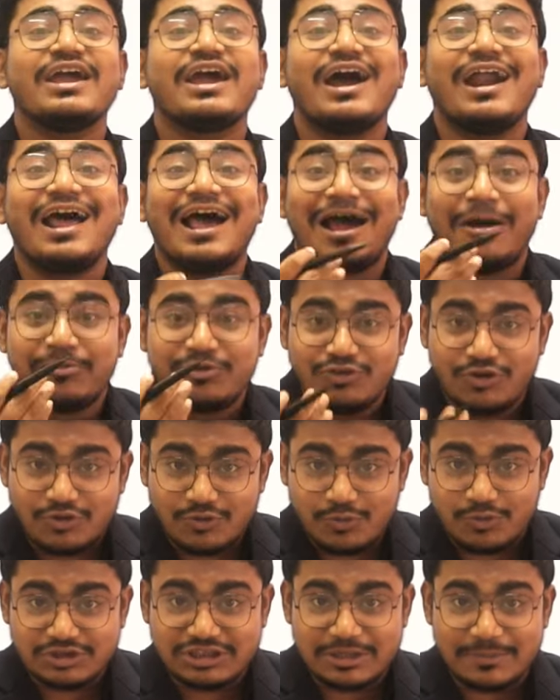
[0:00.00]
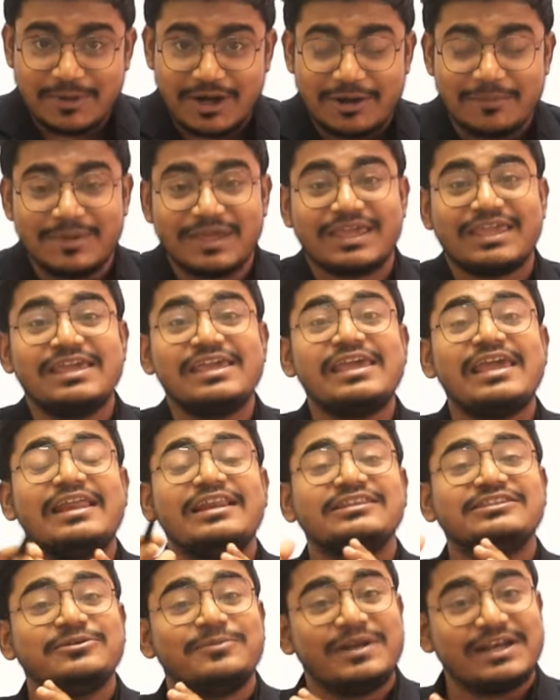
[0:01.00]
কারা আবেদন করতে পারবে কি
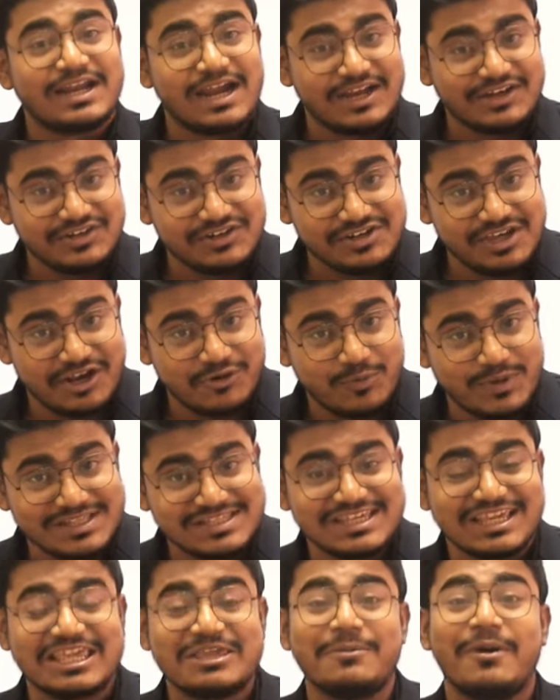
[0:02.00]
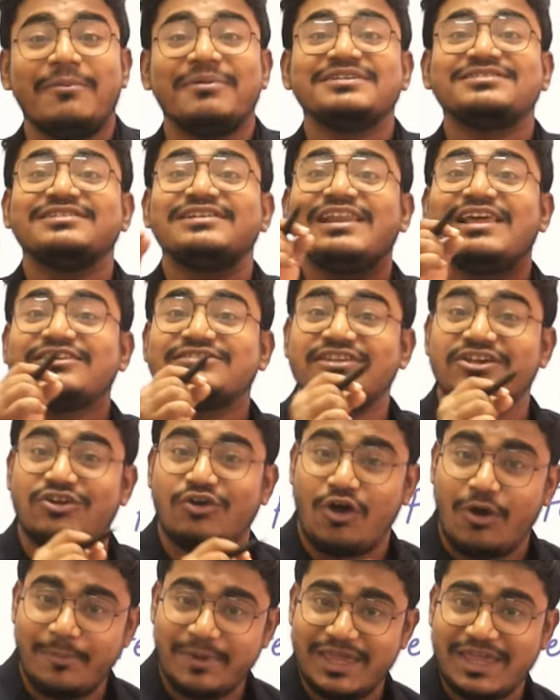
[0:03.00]
এলিজিবল ক্রাইটেরিয়া রয়েছে কিভাবে সিলেকশন
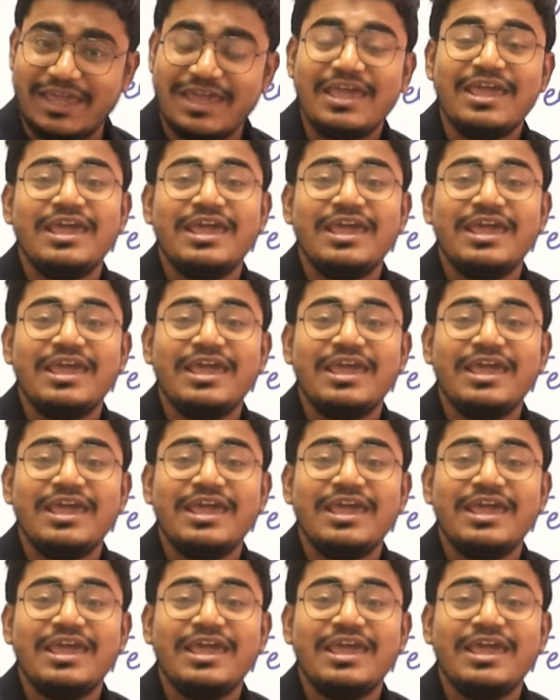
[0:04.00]
হবে